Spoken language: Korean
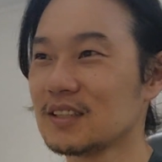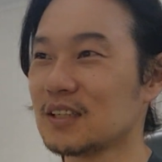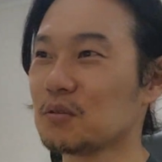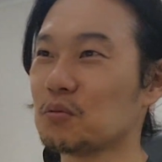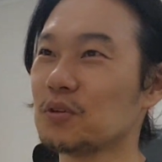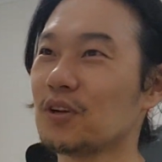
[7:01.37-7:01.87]

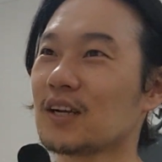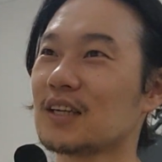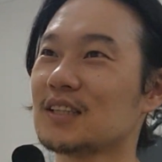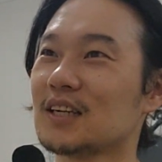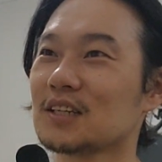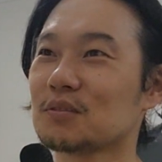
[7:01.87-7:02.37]
오늘
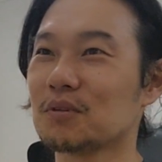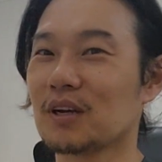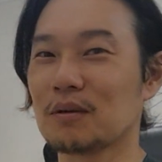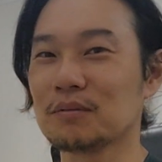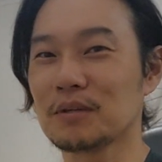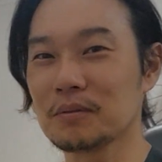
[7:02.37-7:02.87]
여기까지 하겠습니다.
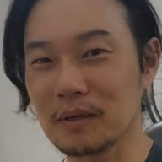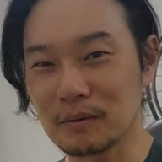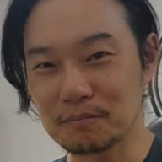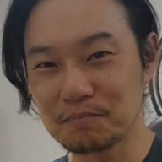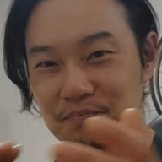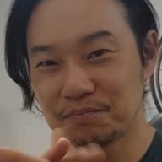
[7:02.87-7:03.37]

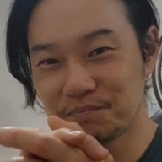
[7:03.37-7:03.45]
감사합니다.